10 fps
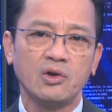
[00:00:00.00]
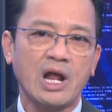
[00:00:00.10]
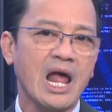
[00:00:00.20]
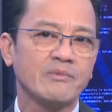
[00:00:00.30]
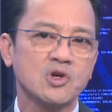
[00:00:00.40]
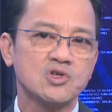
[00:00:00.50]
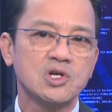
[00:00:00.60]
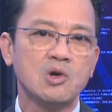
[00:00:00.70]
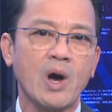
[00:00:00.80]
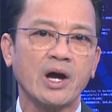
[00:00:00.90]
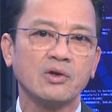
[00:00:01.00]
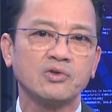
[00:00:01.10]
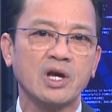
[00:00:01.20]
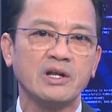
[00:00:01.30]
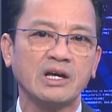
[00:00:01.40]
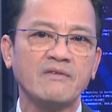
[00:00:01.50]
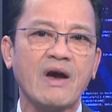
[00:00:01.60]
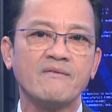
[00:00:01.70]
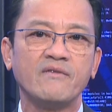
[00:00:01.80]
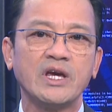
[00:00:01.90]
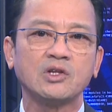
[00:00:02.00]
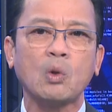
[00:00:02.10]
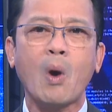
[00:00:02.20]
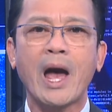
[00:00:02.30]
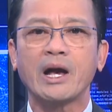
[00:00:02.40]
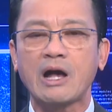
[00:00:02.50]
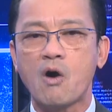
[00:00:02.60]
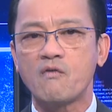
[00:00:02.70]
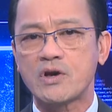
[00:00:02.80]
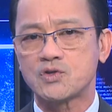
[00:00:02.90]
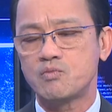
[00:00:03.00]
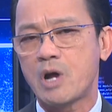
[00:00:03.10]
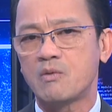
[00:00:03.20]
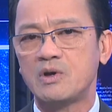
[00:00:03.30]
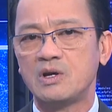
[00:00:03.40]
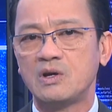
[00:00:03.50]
đã làm cho dư luận trên cái phạm vi toàn cầu phải rúng động